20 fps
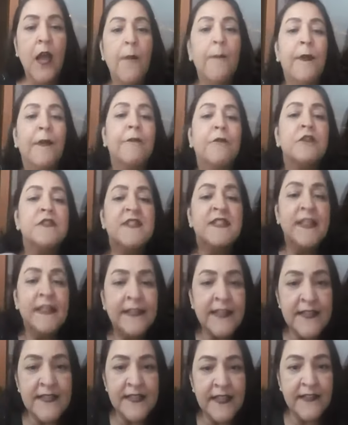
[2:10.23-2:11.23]
para você
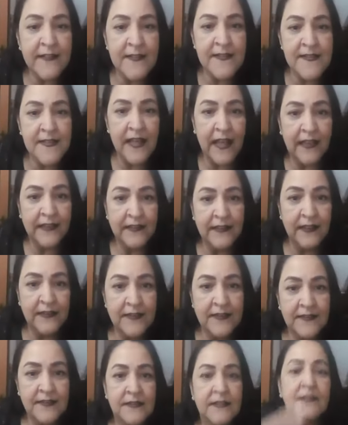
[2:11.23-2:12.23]

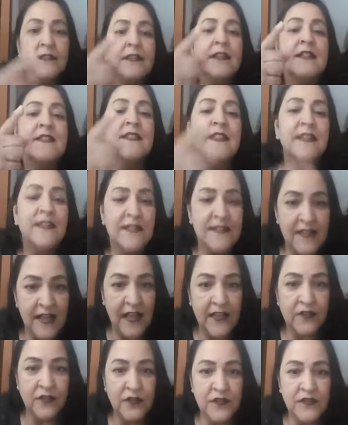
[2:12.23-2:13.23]
terceirizadas,
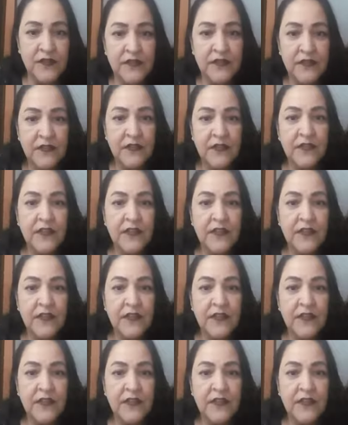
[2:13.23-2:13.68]
terceirizados.